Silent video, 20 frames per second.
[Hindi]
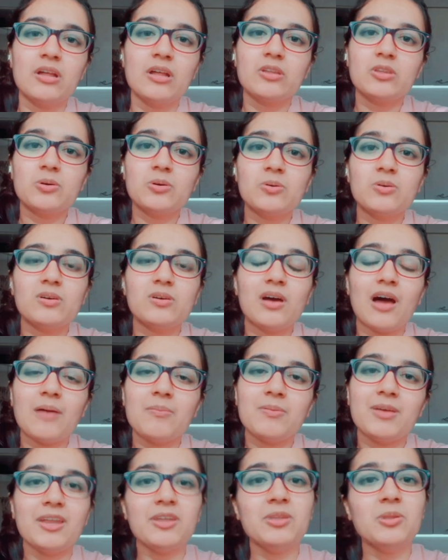तो
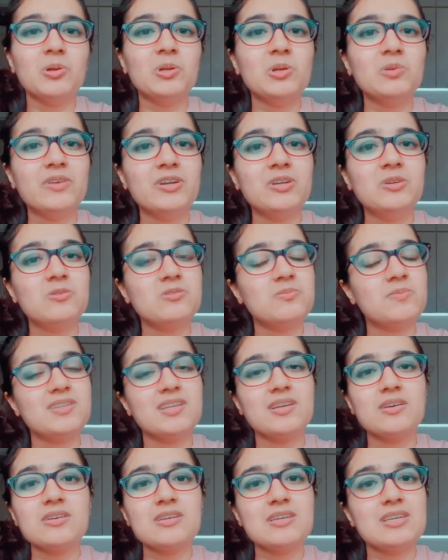अब इन दोनों विंडोज़ में
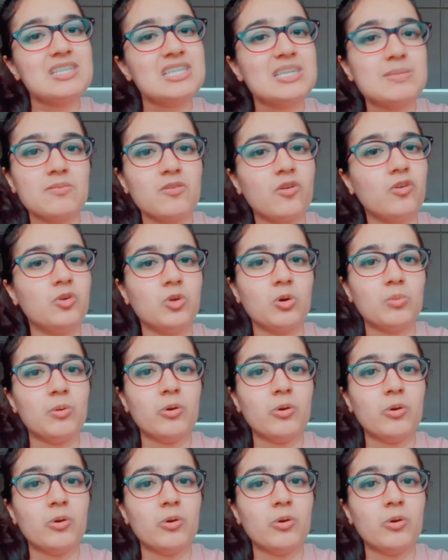से किसी भी विंडो